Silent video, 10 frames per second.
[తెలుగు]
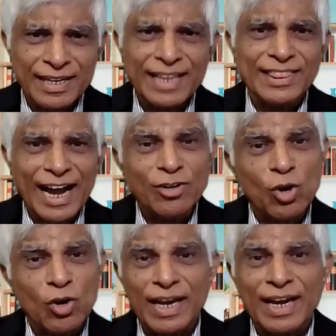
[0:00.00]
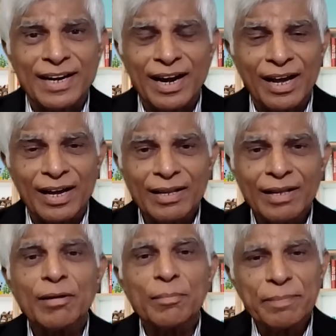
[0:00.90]
నేను దాంట్లోకి వెళ్ళట్లా
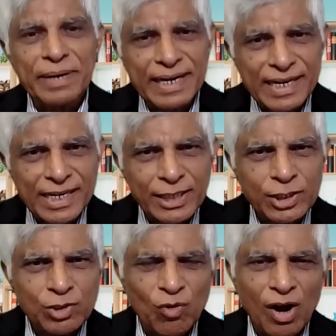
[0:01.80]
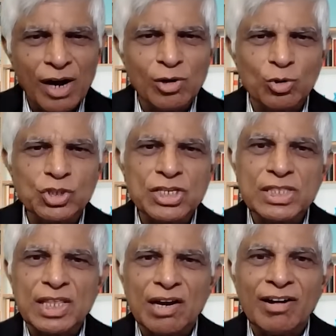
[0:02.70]
బ్రిటిష్ వాళ్ళు వచ్చిన
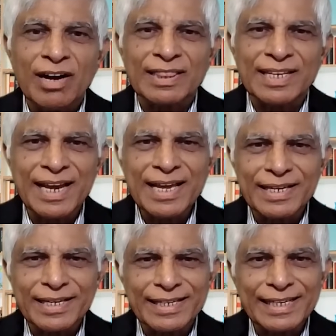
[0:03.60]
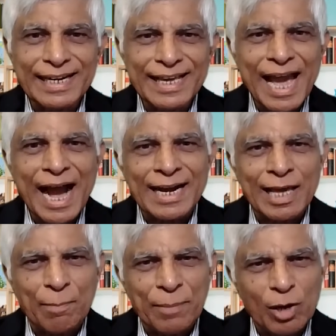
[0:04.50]
తర్వాతనే ఇండియా
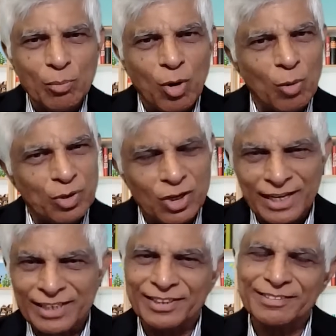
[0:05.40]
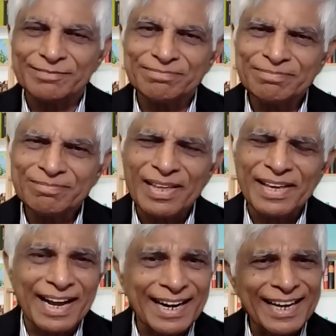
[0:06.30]
అనే పేరు పాపులర్ అయింది
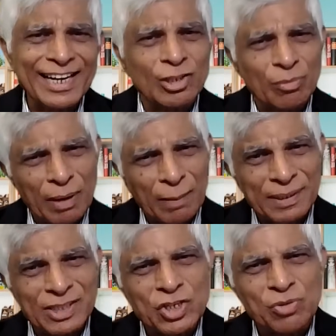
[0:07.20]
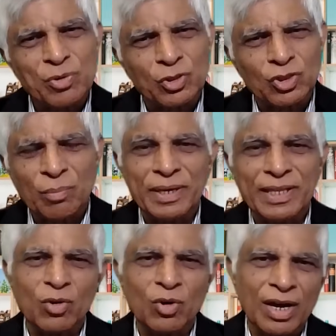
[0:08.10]
ఇక్కడే కాదు ప్రపంచం మొత్తం
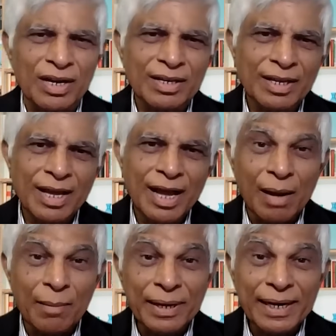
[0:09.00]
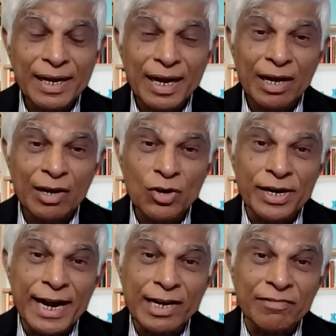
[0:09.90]
మీద కూడా అమెరికాలో
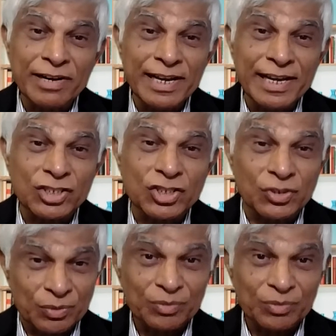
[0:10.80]
నేటివ్ ఇండియన్స్